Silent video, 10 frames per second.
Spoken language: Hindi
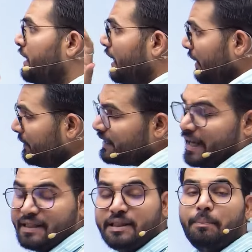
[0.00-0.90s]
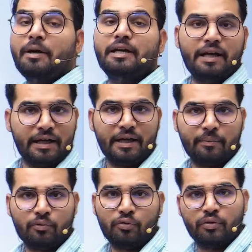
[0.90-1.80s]
अब ये कैसे पढ़ना है
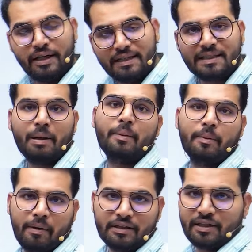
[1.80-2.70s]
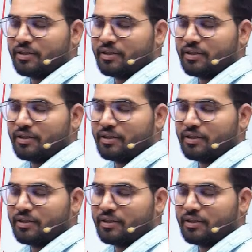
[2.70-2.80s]
हमको इसके बारे में बात करता